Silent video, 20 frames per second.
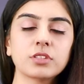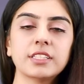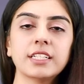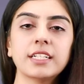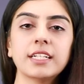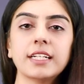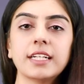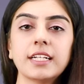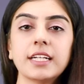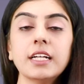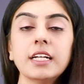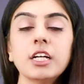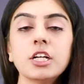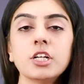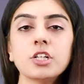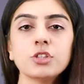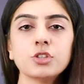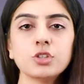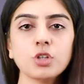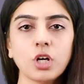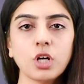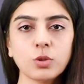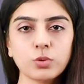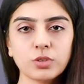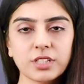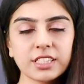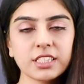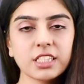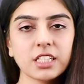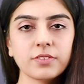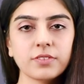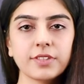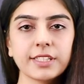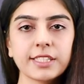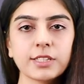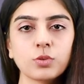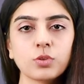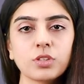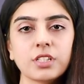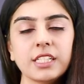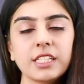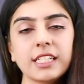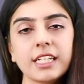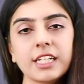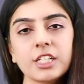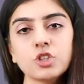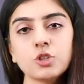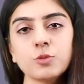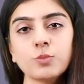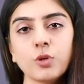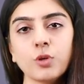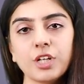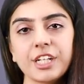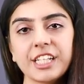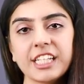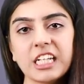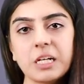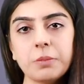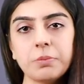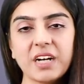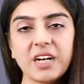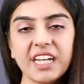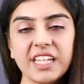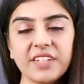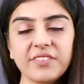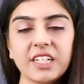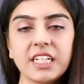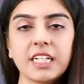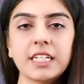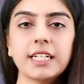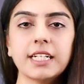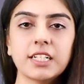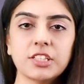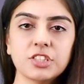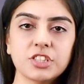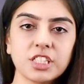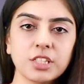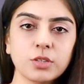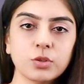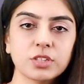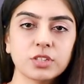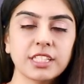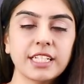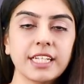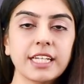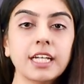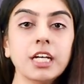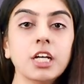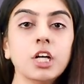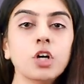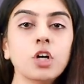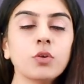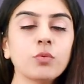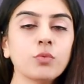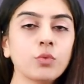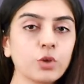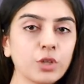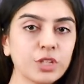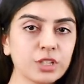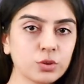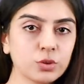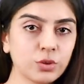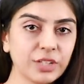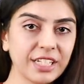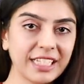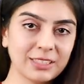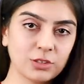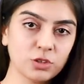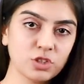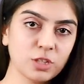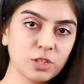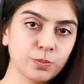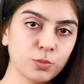होता है जो आउटर कवरिंग होती है जो बॉडी का बाहर वाला ढांचा होता है वो इनको एक तो